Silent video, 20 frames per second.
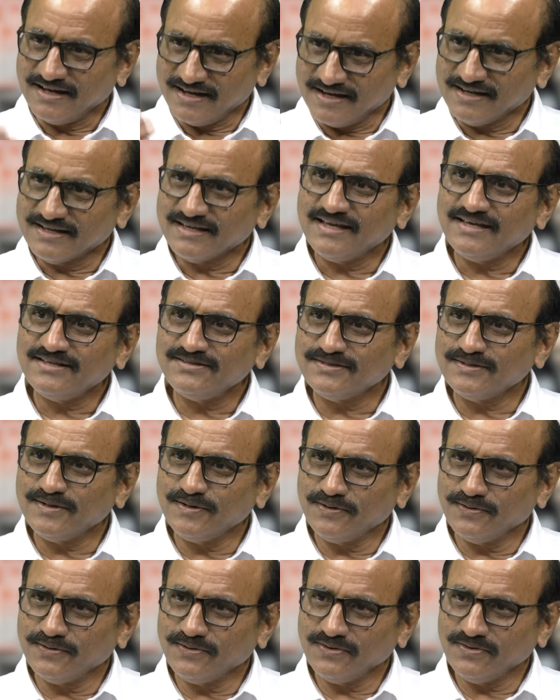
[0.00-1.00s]
ఆ
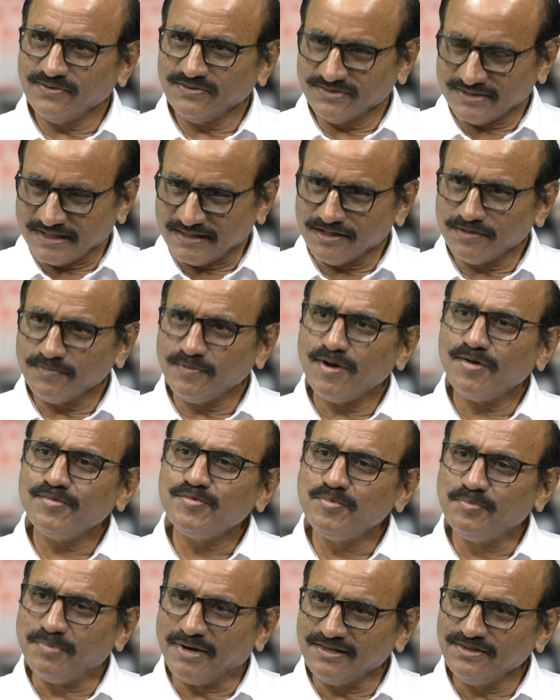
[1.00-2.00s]
కేసులో
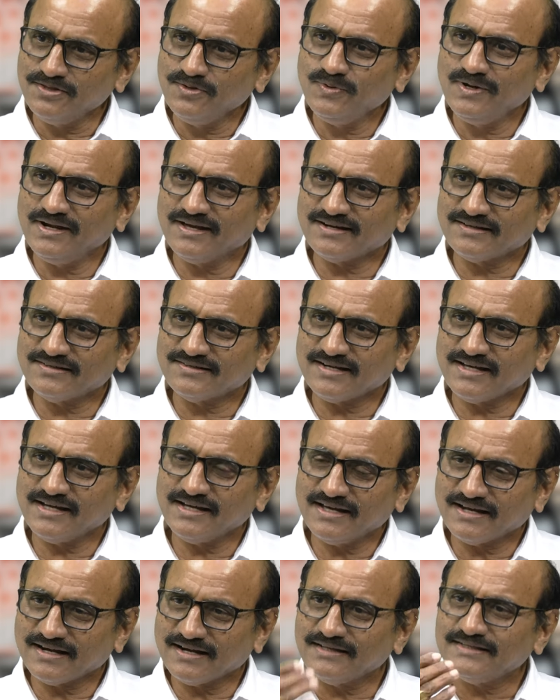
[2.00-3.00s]
చంద్రబాబు బంధువులు అరెస్ట్
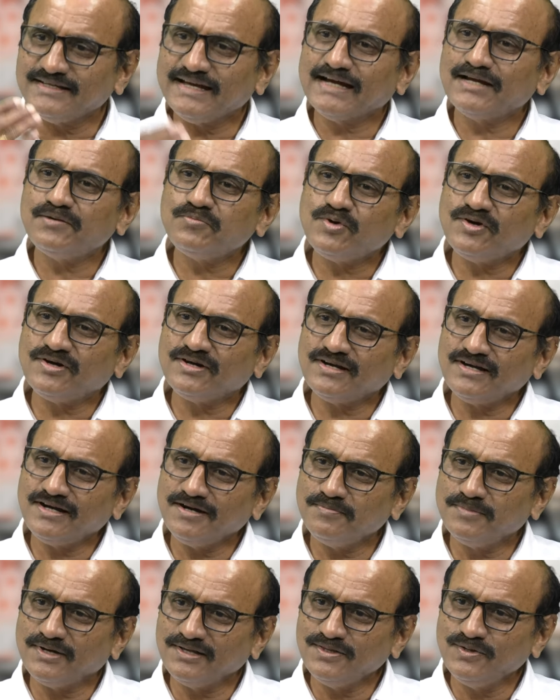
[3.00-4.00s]
అయ్యారా జగన్మోహన్
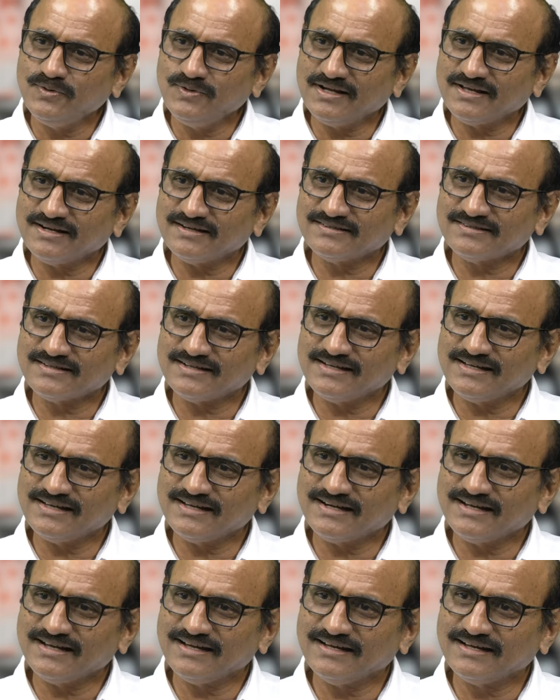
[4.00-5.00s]
రెడ్డి బంధువులు అరెస్ట్
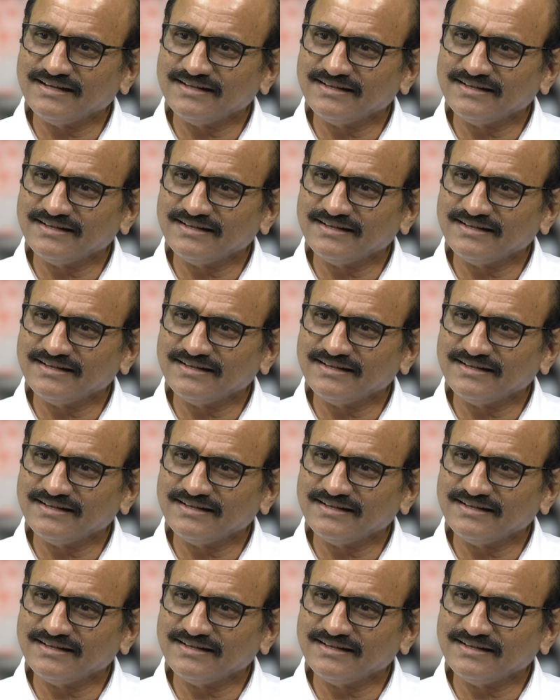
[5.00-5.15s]
అయ్యారా